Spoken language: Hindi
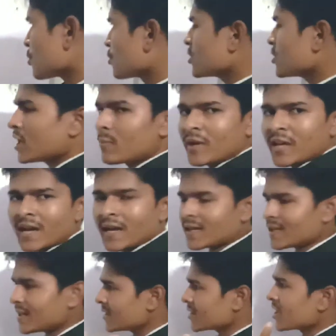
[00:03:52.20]
तो ये मेरा
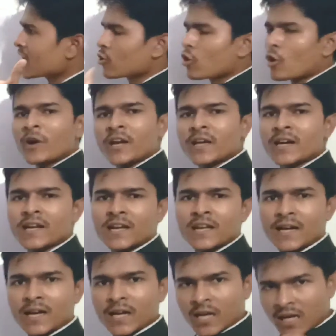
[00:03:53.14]
इतना कॉमेडी
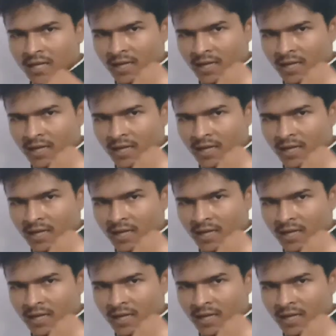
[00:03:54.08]
करने का